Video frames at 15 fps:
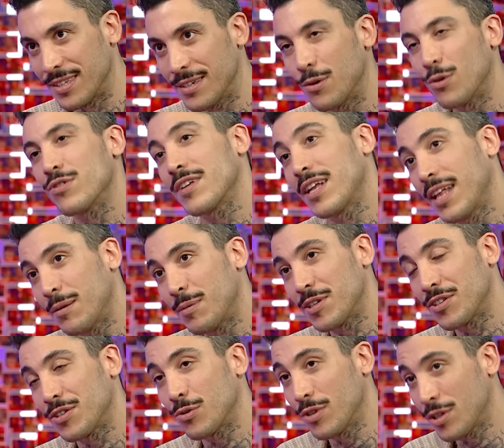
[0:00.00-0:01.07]
Evet. Konserler
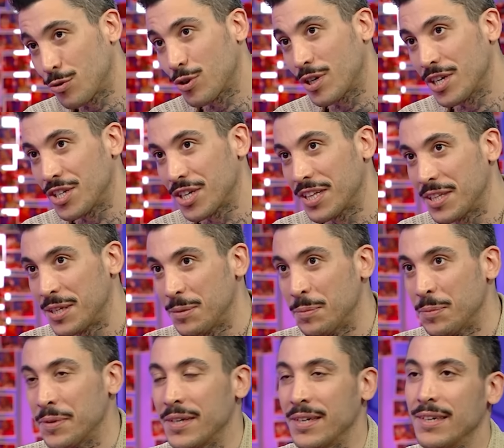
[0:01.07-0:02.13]
başlayacak ona çok heyecanlıyım.
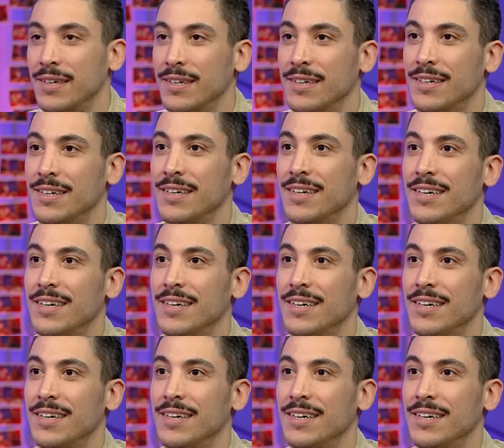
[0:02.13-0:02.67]
Ya evet.